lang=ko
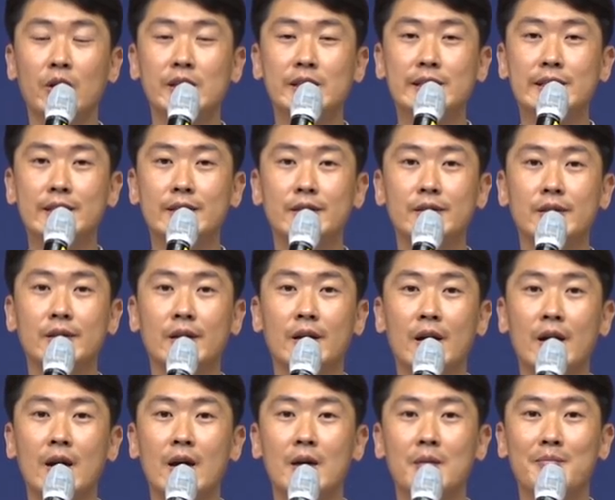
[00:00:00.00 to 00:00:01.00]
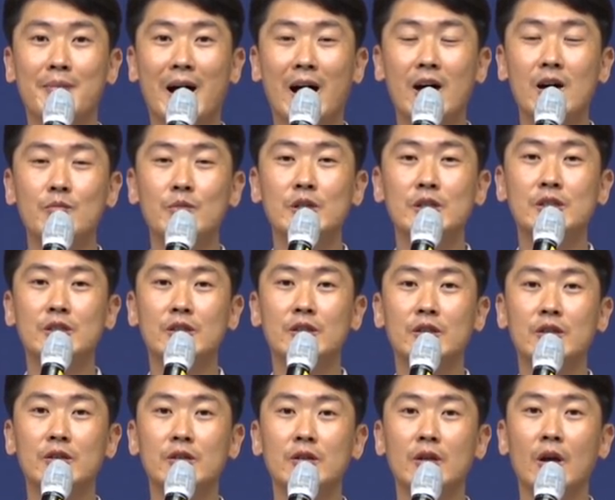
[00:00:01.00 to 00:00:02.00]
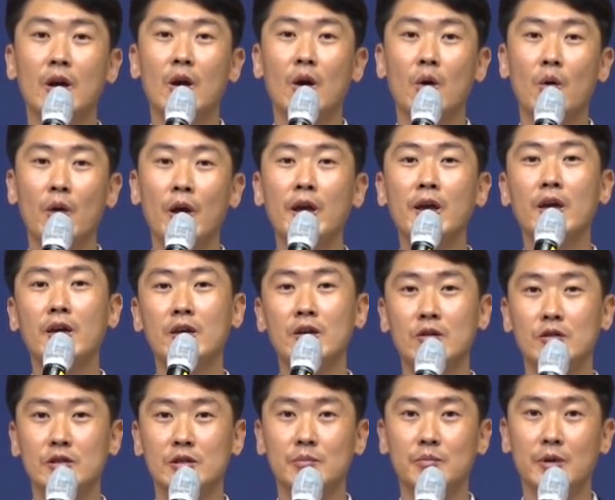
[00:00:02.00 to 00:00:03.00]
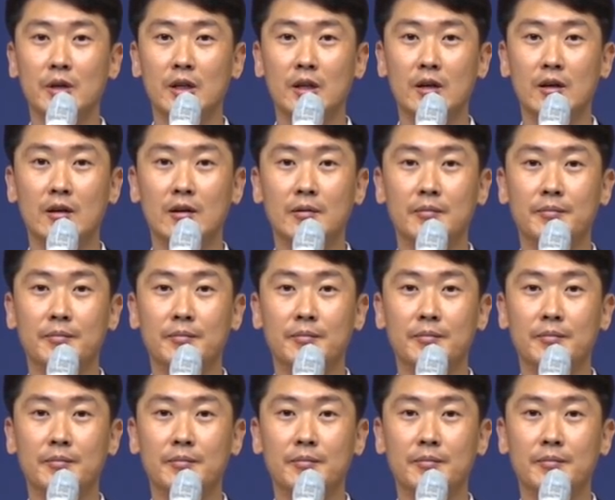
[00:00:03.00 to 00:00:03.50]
계시는 마음을 짓는 회개인 것입니다.